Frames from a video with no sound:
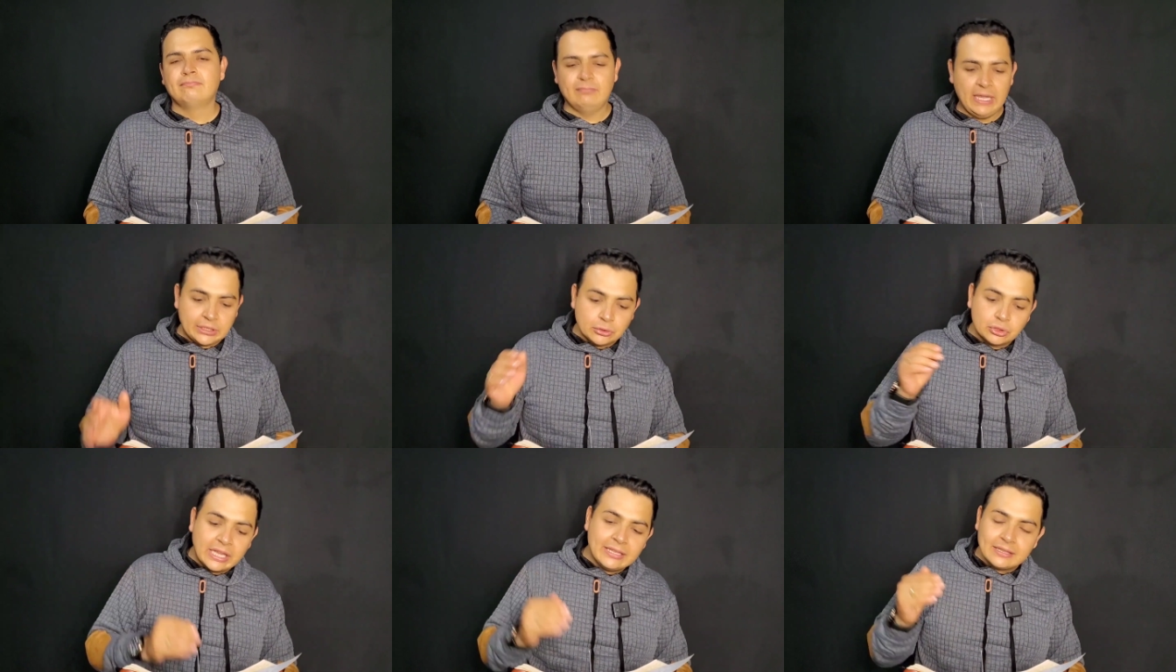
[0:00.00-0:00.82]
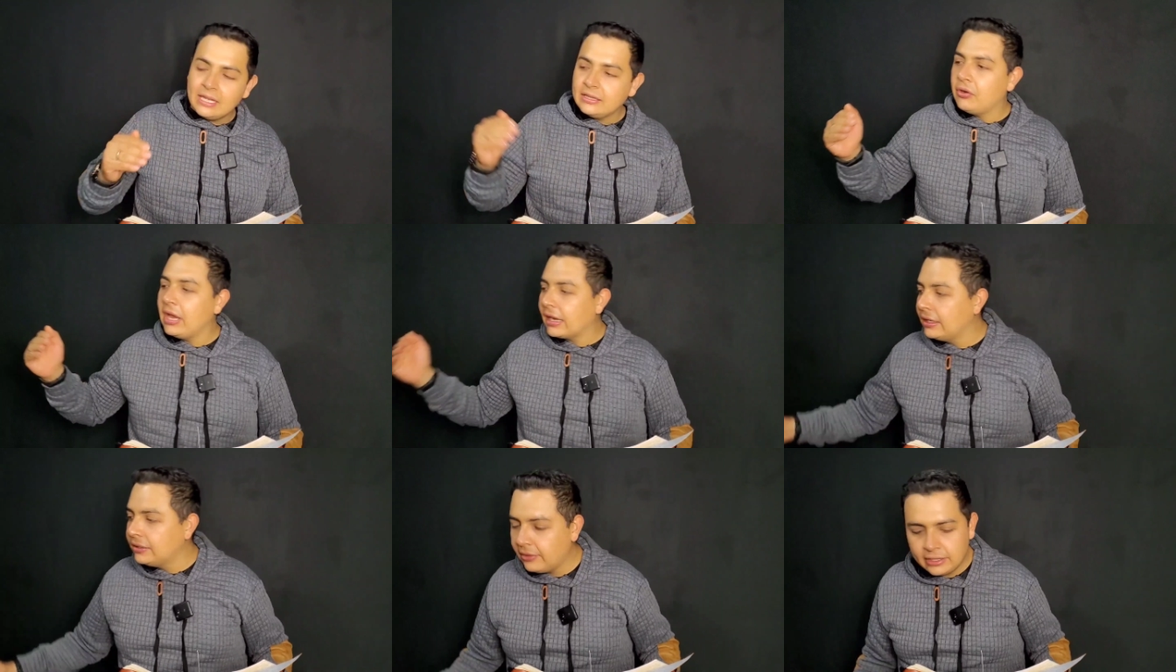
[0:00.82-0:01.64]
Y si usted entiende hoy el
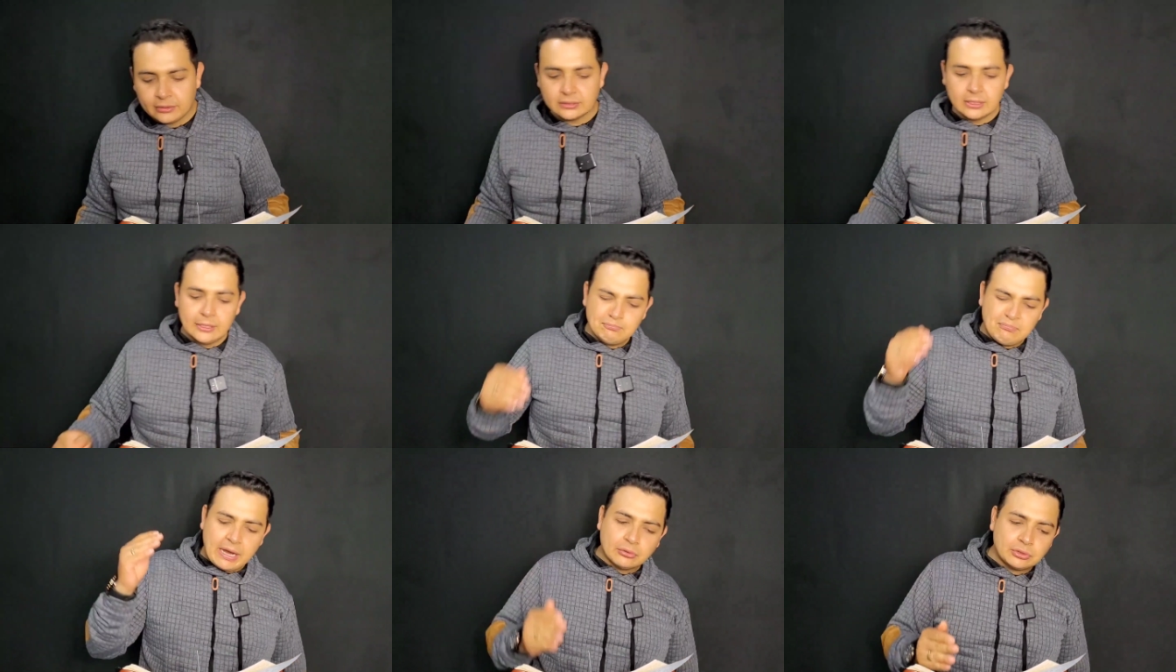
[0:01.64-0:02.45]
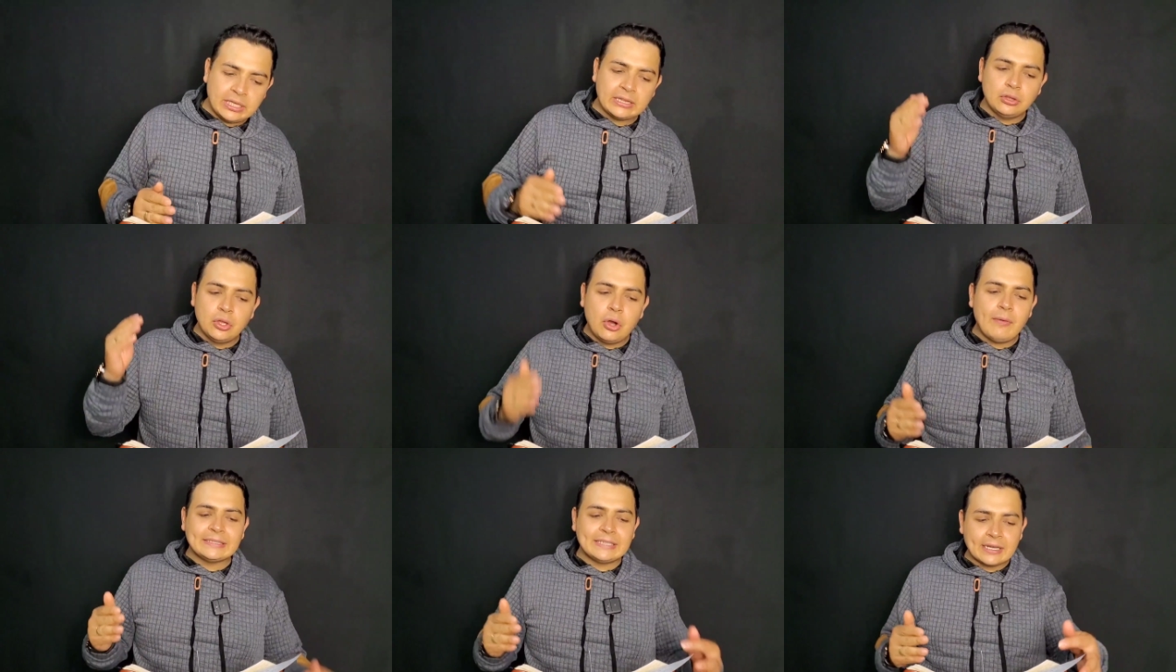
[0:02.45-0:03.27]
reino de Dios, para usted no
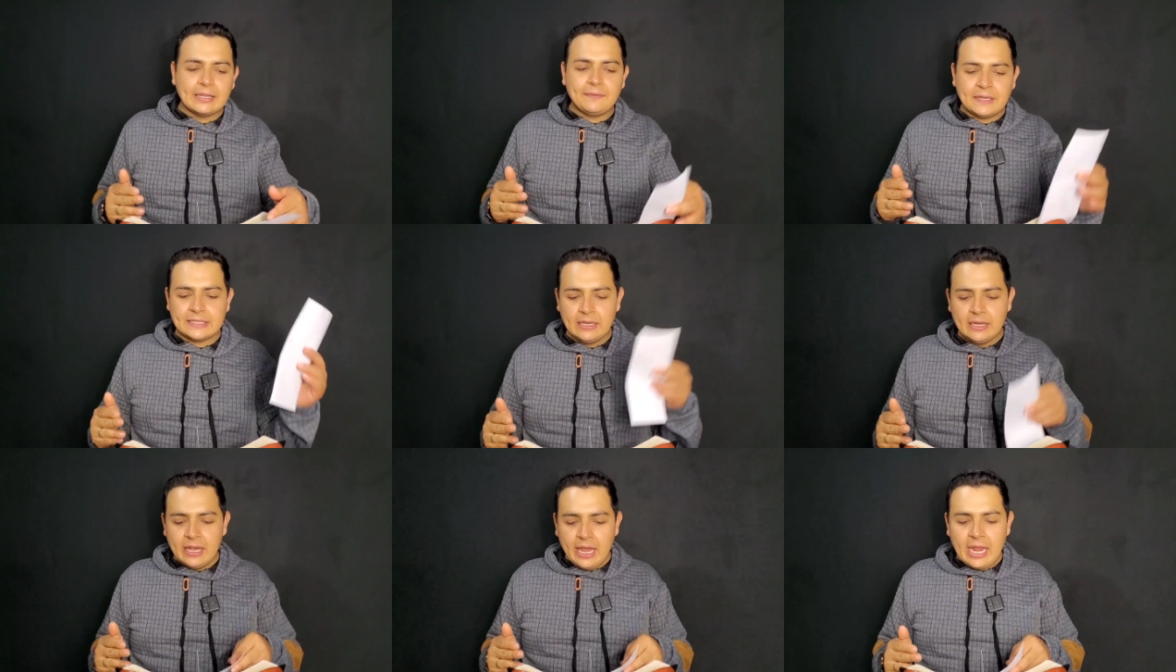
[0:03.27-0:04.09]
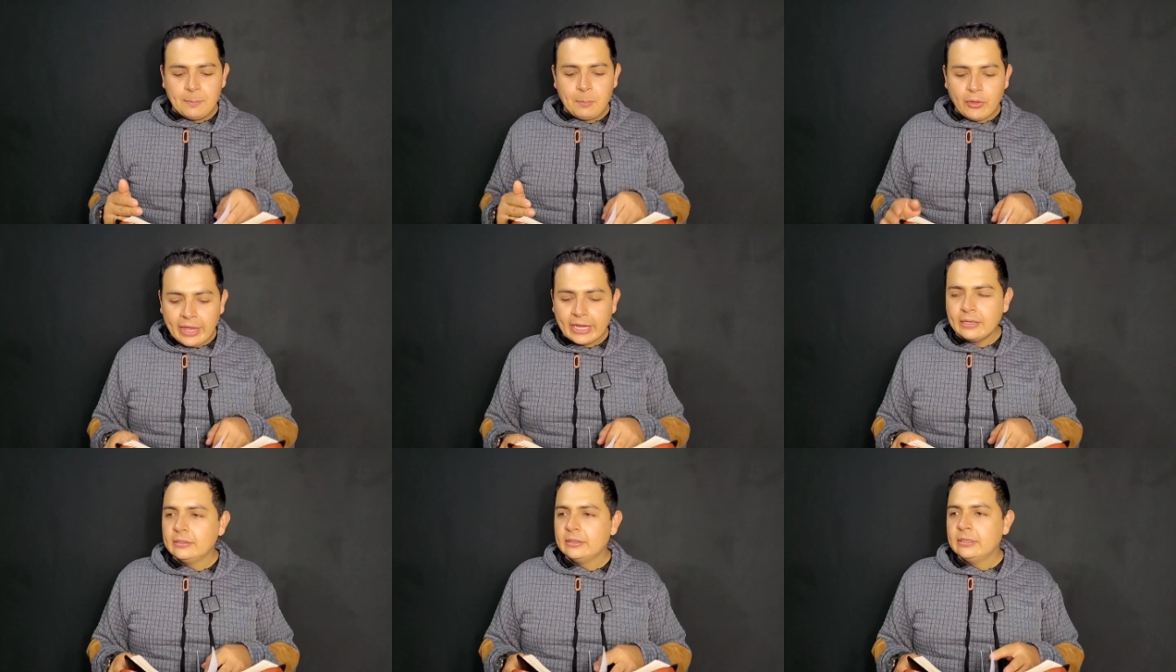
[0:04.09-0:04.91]
va a ser difícil el
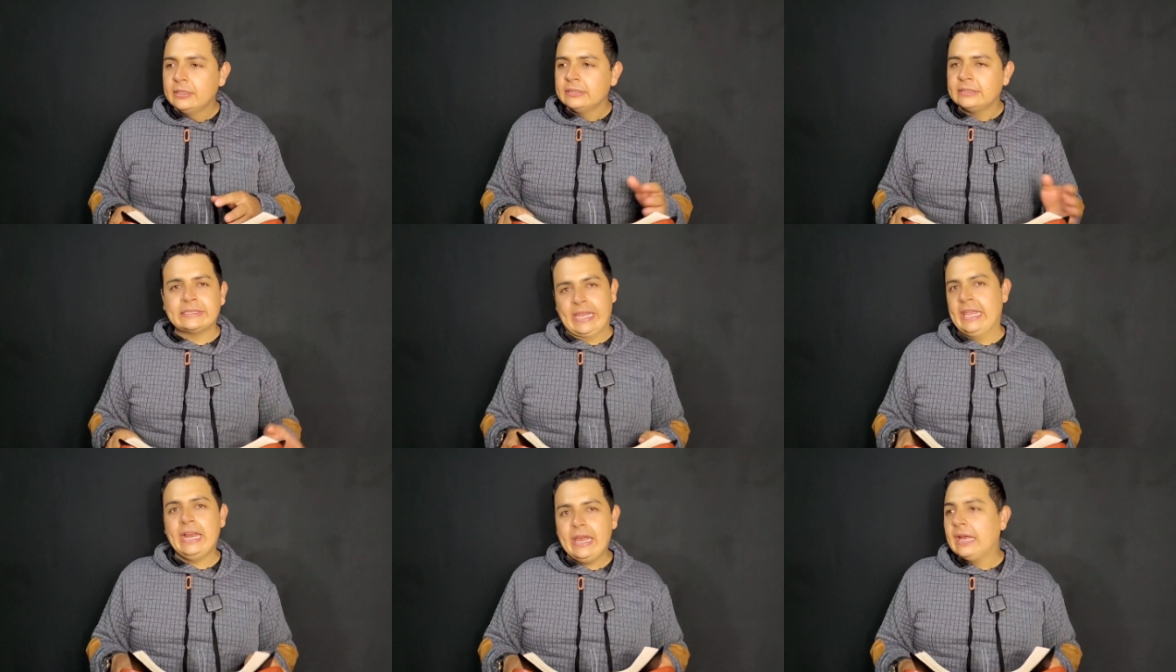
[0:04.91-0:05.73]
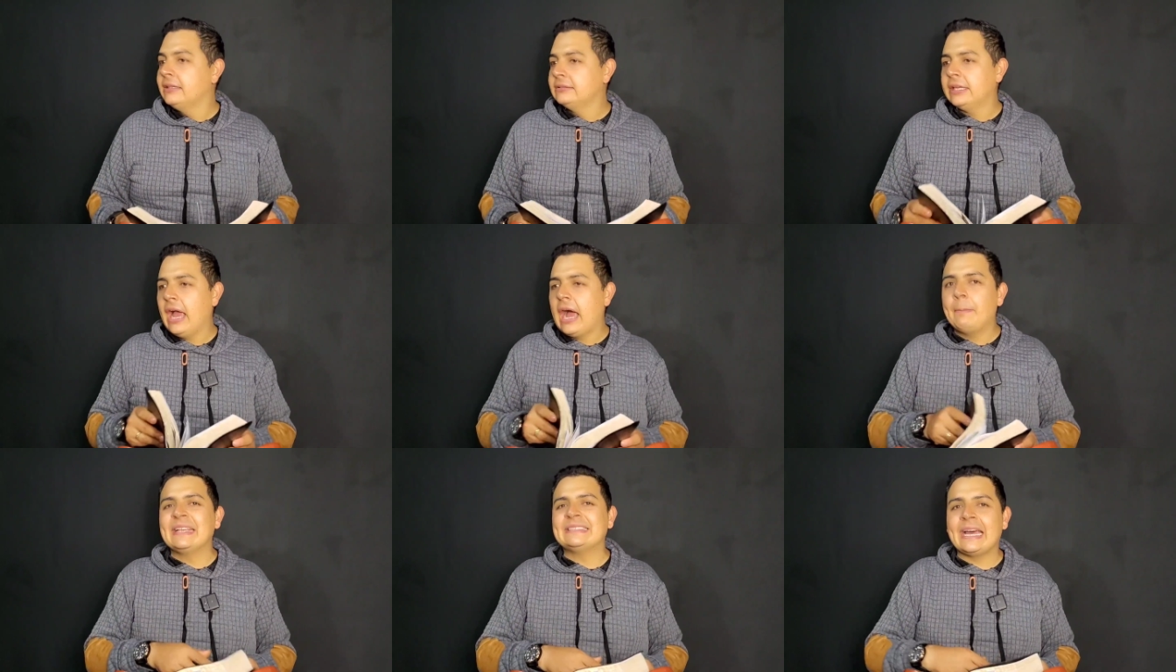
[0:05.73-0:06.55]
poder seguir adelante
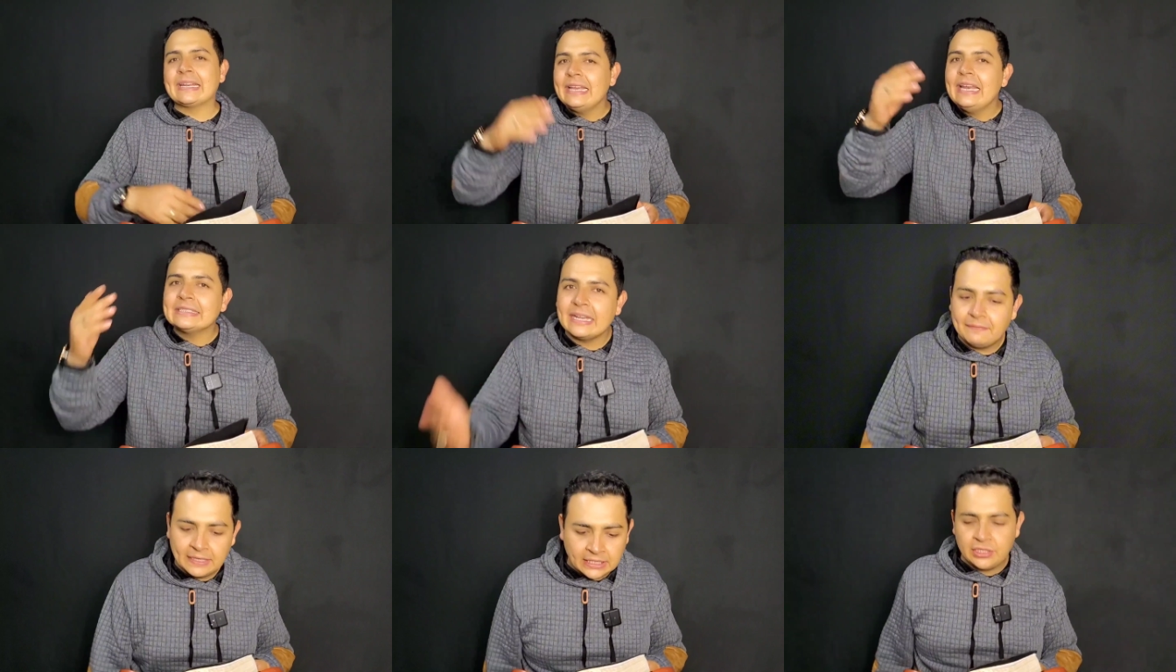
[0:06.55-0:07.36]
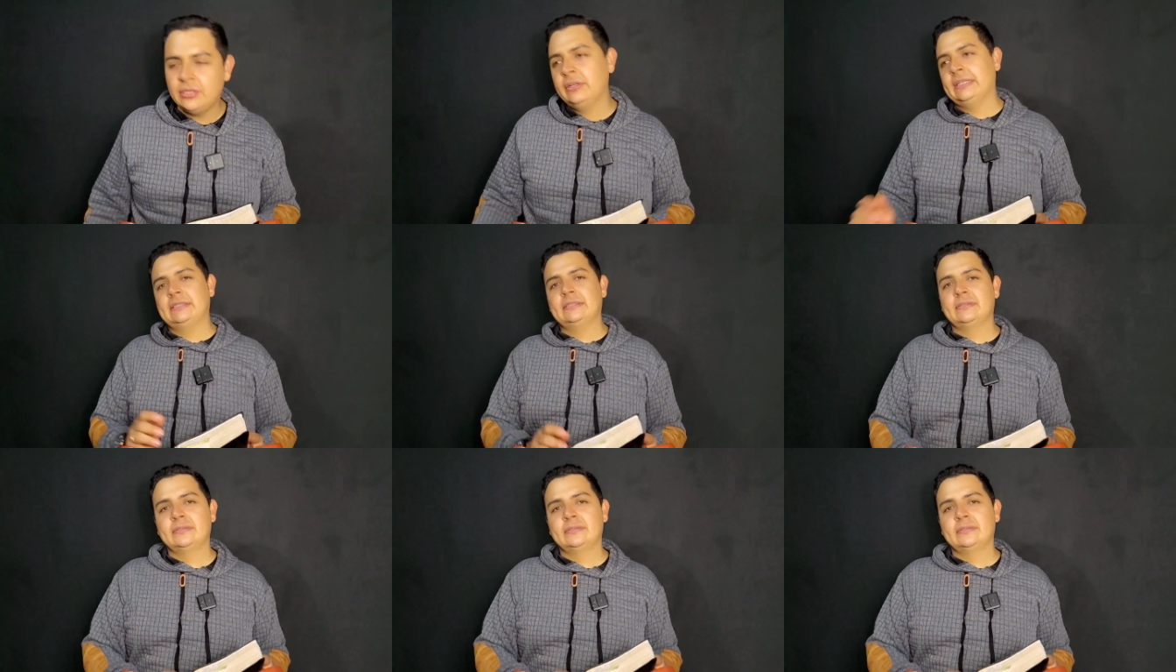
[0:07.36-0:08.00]
a pesar de las aflicciones.